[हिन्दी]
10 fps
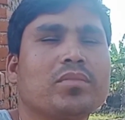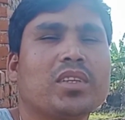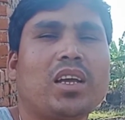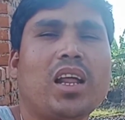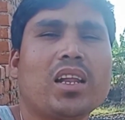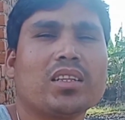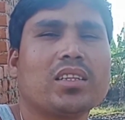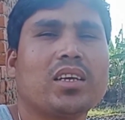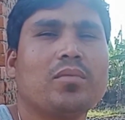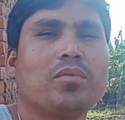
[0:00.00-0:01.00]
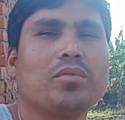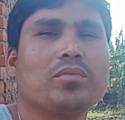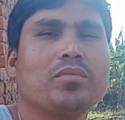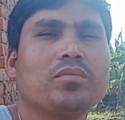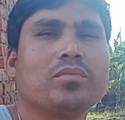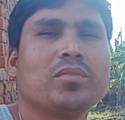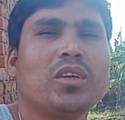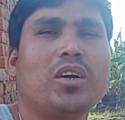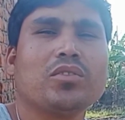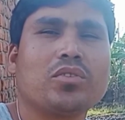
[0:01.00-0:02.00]
क्या लगता है आपको
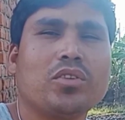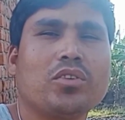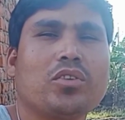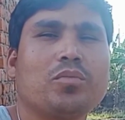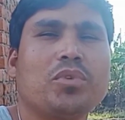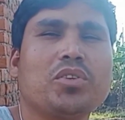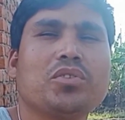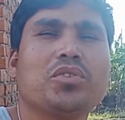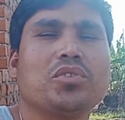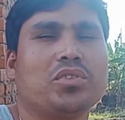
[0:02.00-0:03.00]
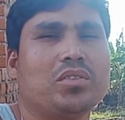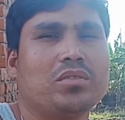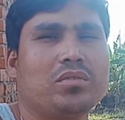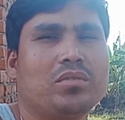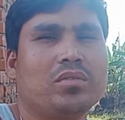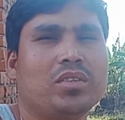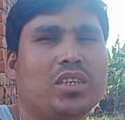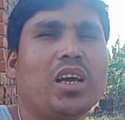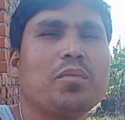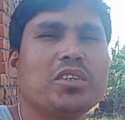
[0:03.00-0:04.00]
और उसको देखो पीयूष जोशी
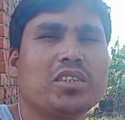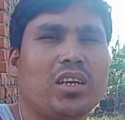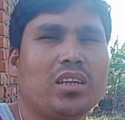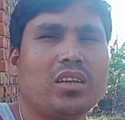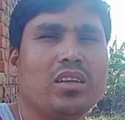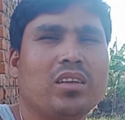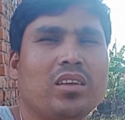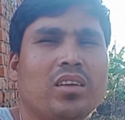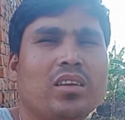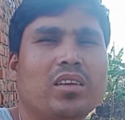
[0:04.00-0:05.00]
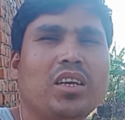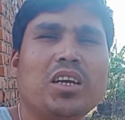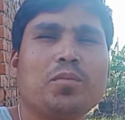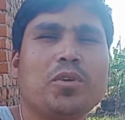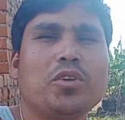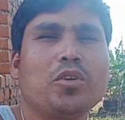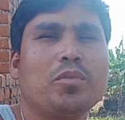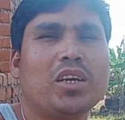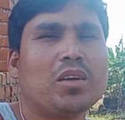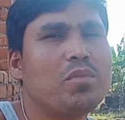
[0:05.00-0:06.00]
गेमिंग चैनल एक वीडियो
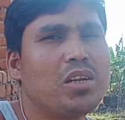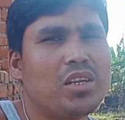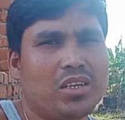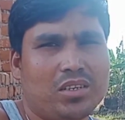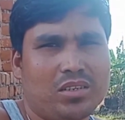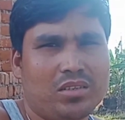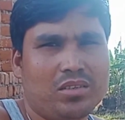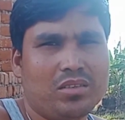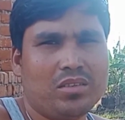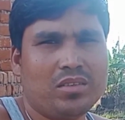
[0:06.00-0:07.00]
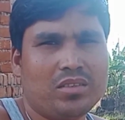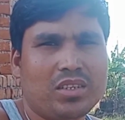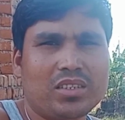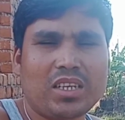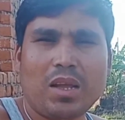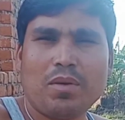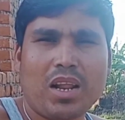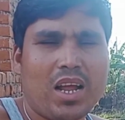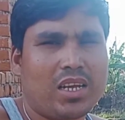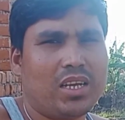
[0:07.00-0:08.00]
में एक मिलियन सब्सक्राइबर
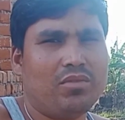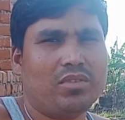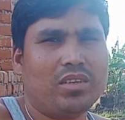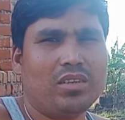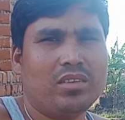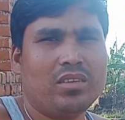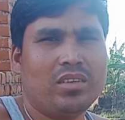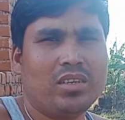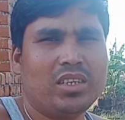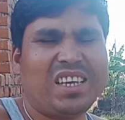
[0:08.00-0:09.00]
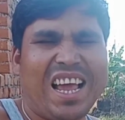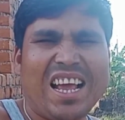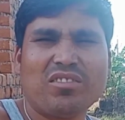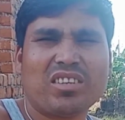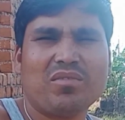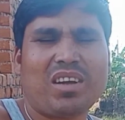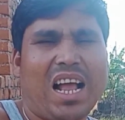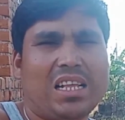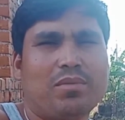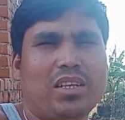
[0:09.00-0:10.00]
आ गए हैं उनका क्या है उसके में
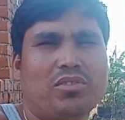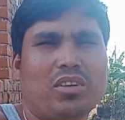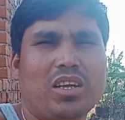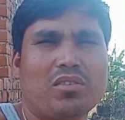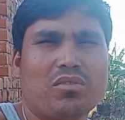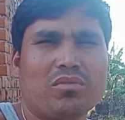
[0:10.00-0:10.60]
ख़ास बात जो हर